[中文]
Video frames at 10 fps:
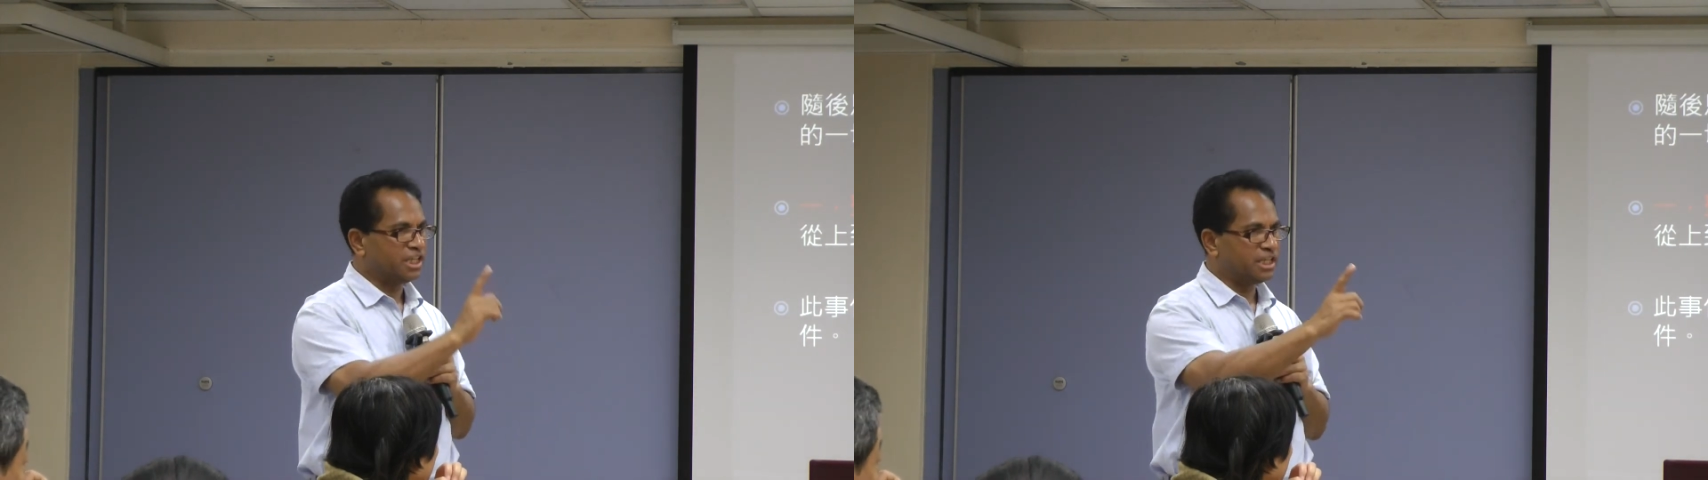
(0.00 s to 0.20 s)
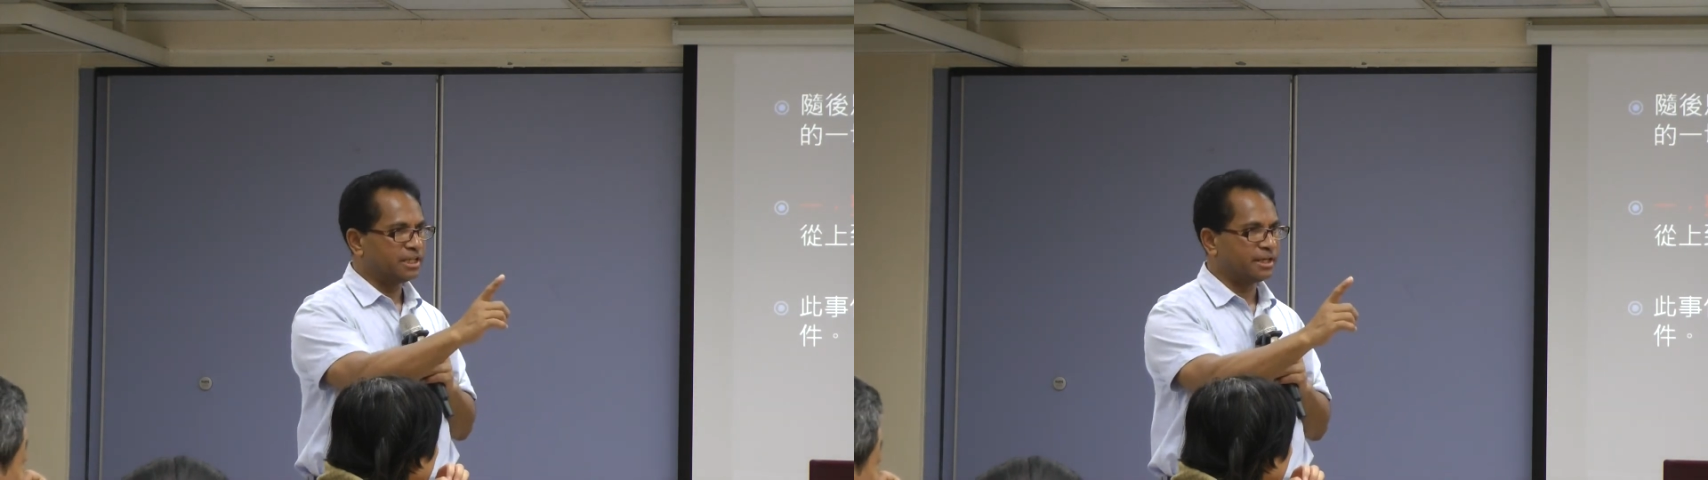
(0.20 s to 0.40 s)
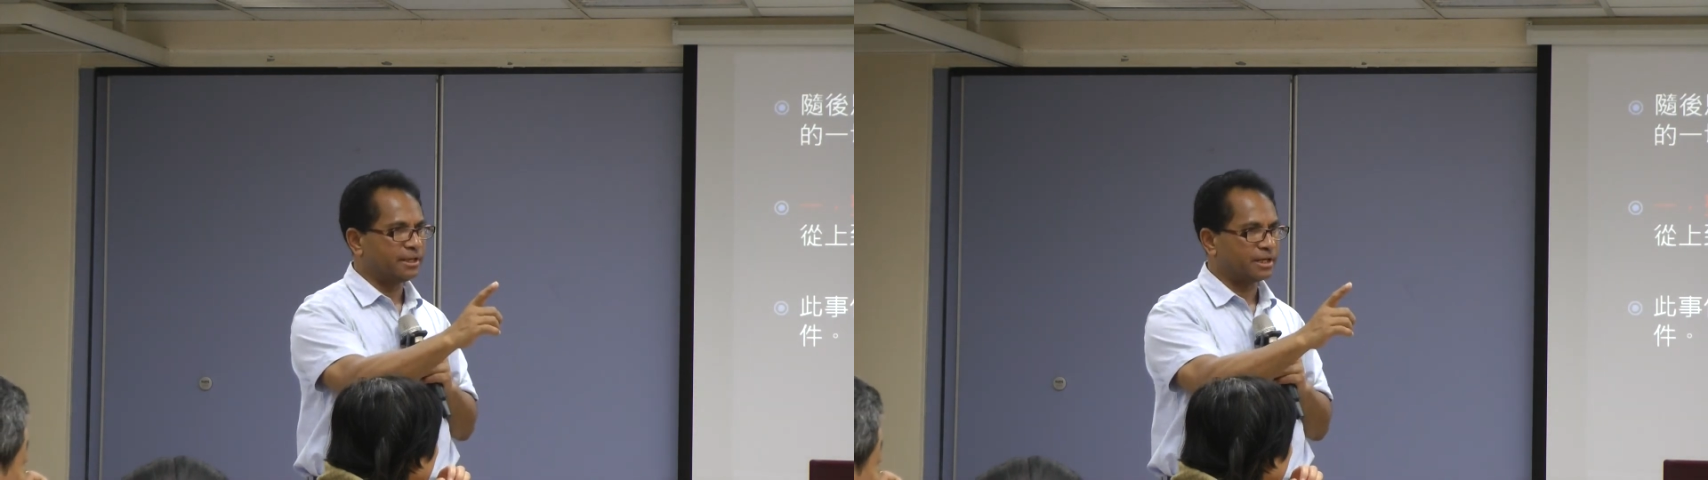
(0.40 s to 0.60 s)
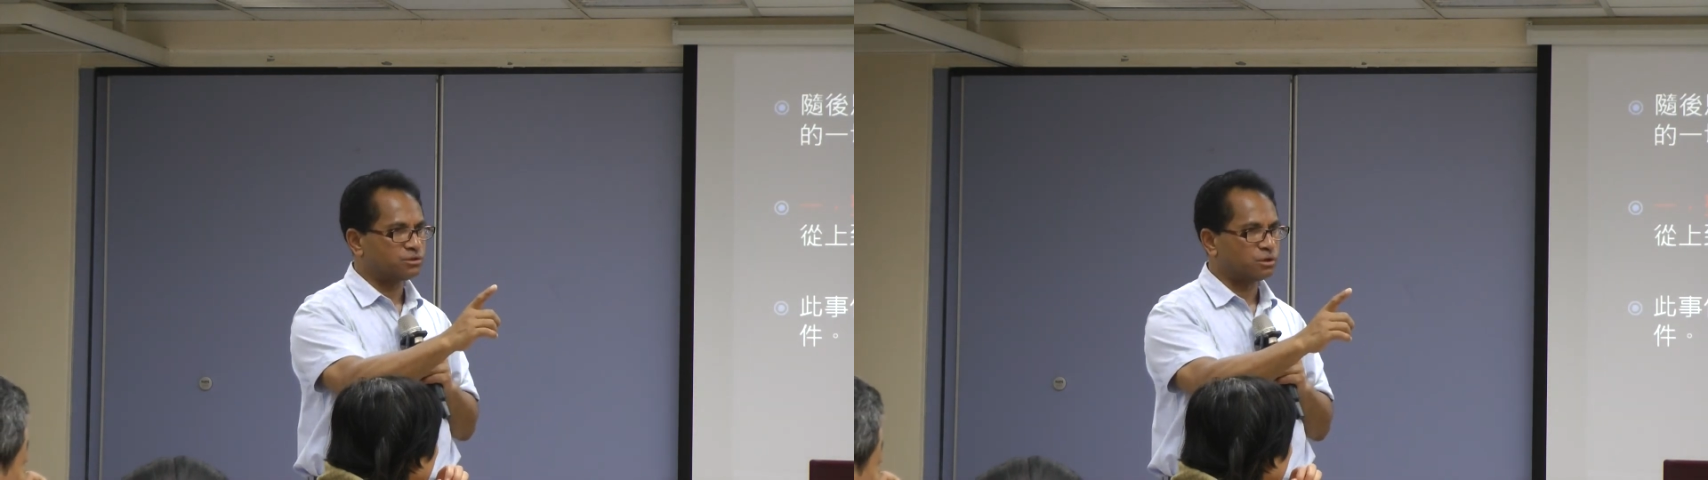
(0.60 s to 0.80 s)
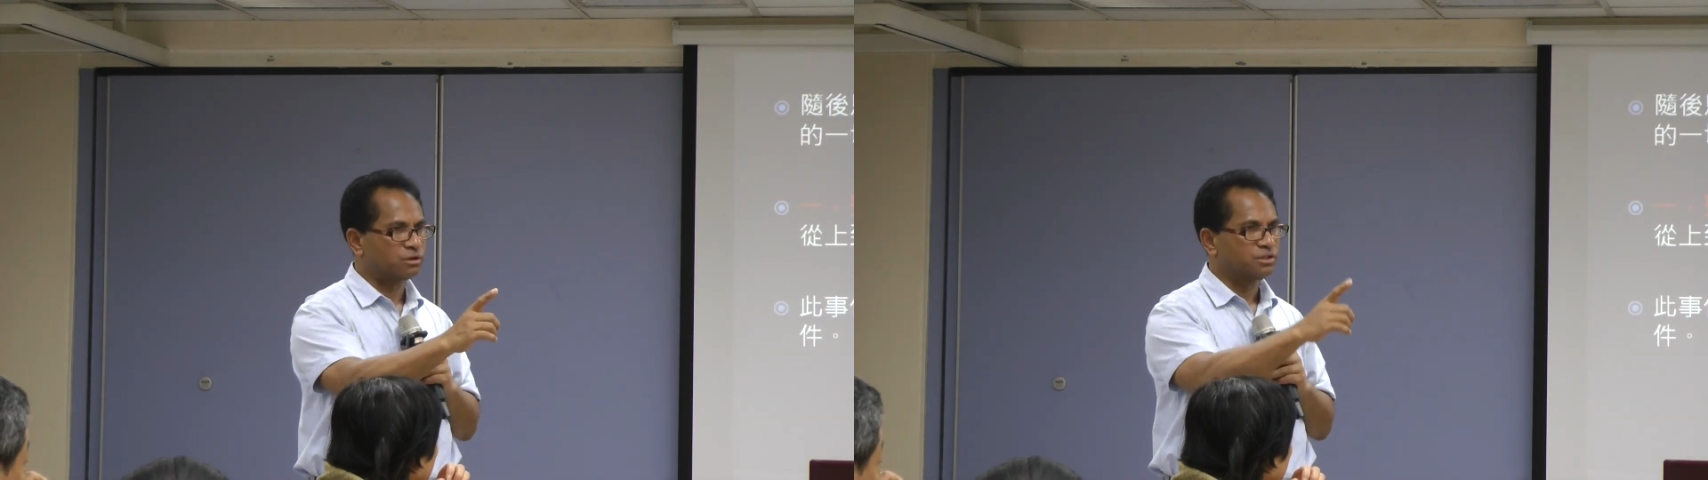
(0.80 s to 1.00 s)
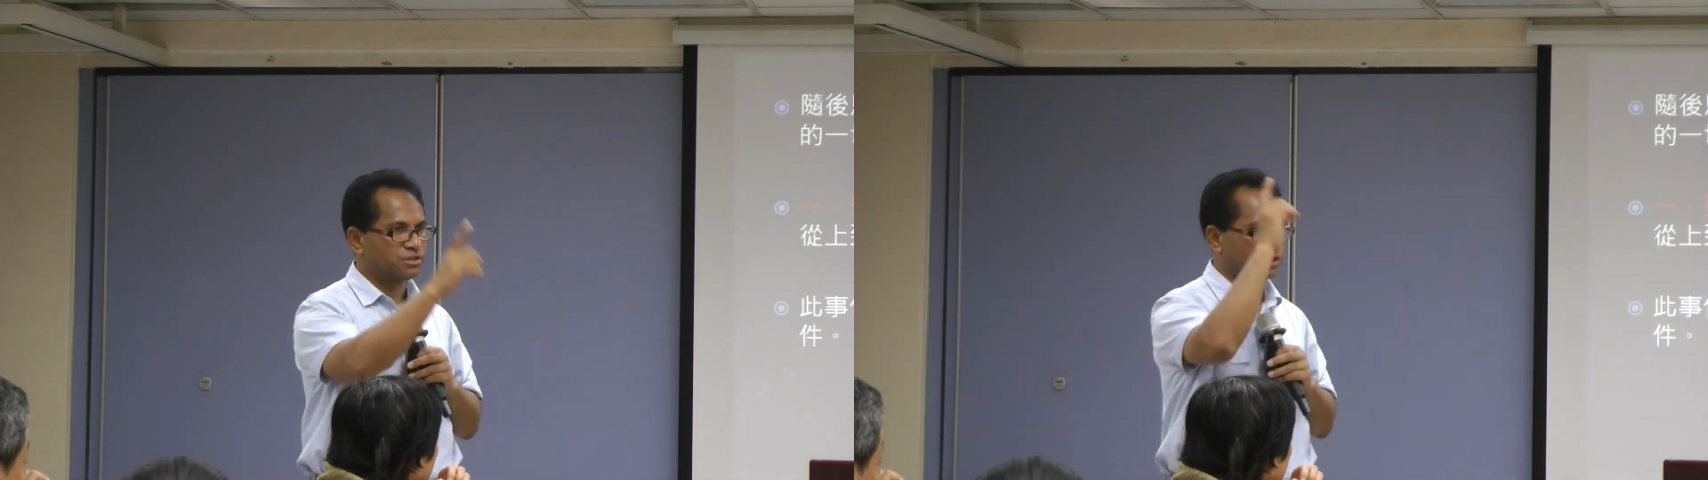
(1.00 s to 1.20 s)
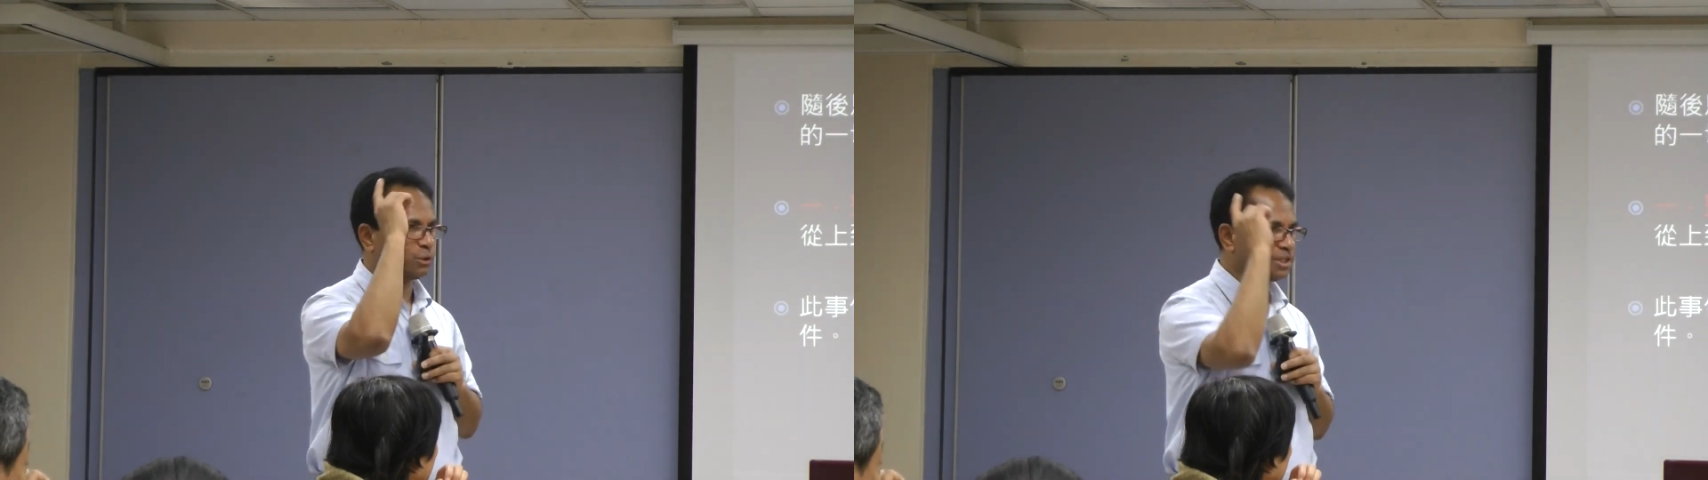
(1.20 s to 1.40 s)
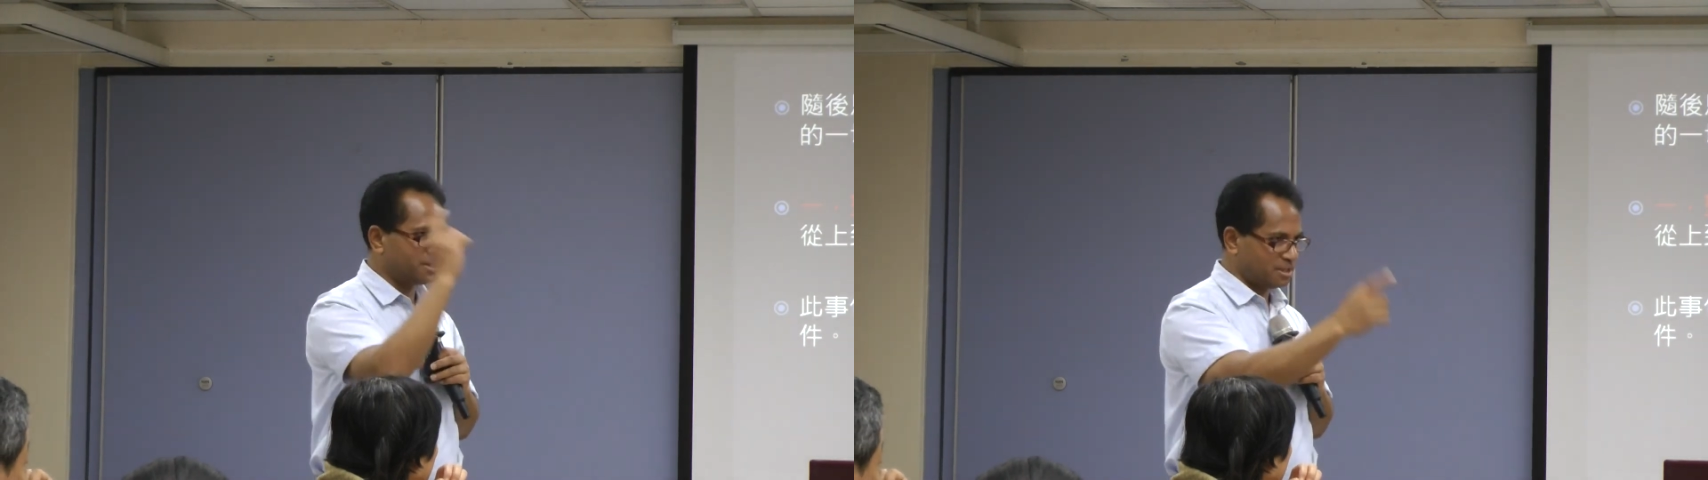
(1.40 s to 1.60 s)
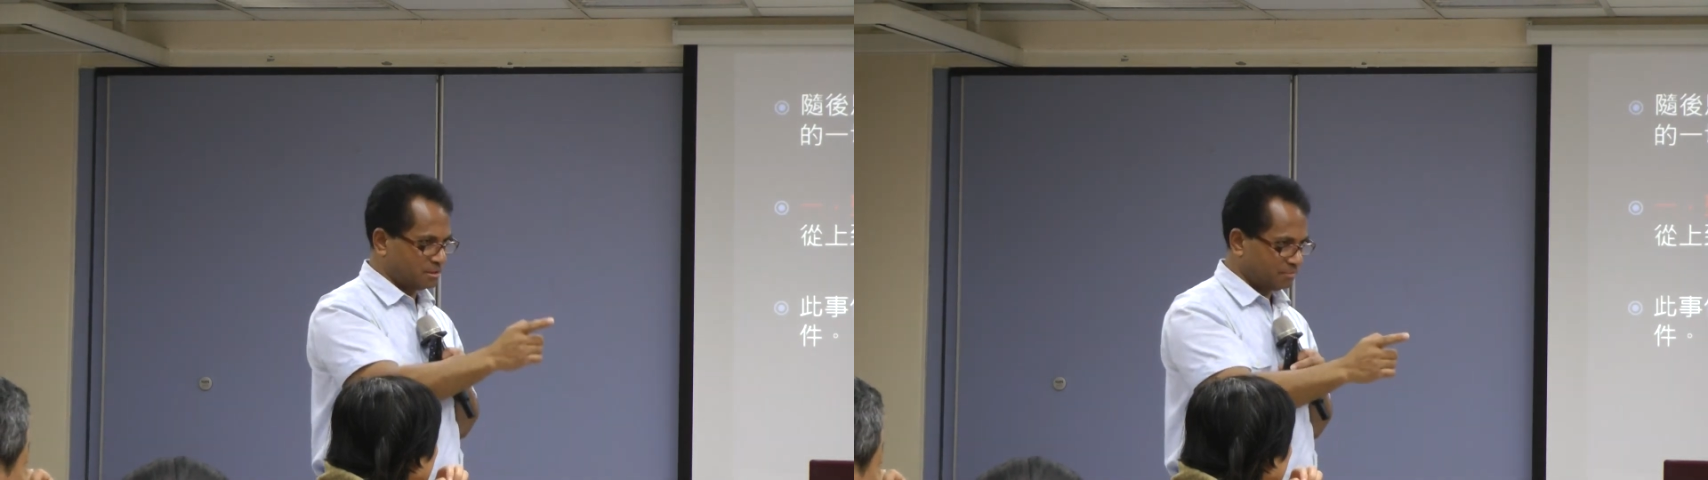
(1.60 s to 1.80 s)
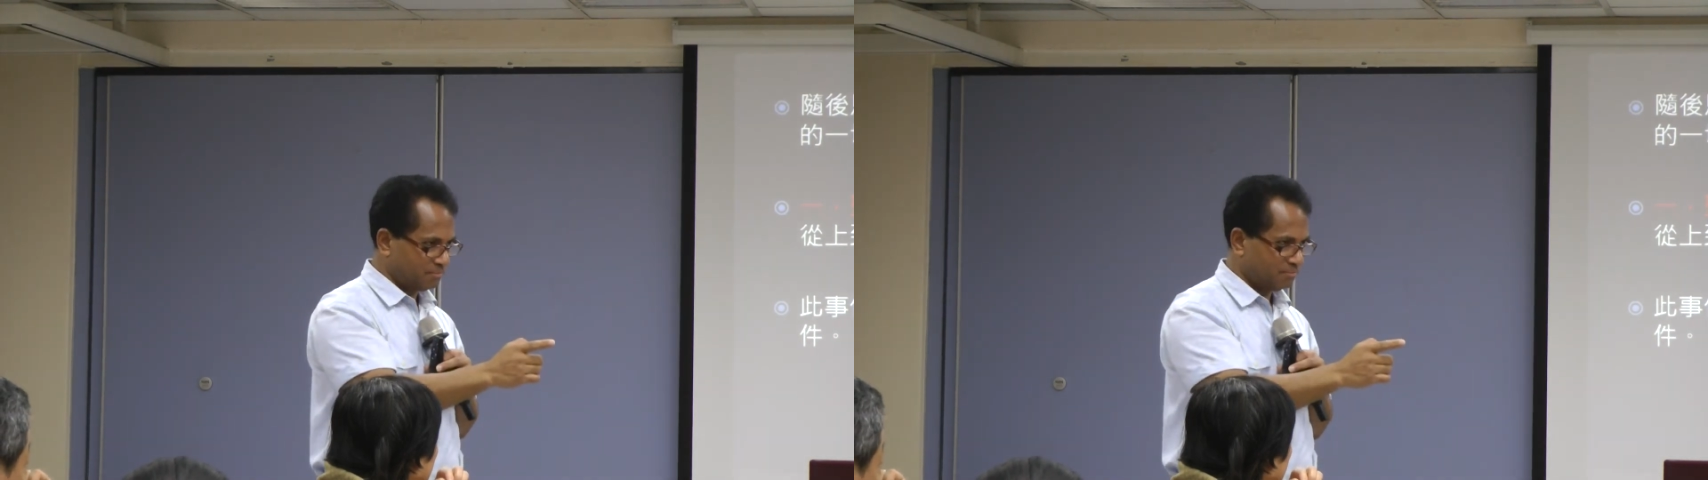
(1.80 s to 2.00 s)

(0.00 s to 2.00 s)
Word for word: 一年当中只有一次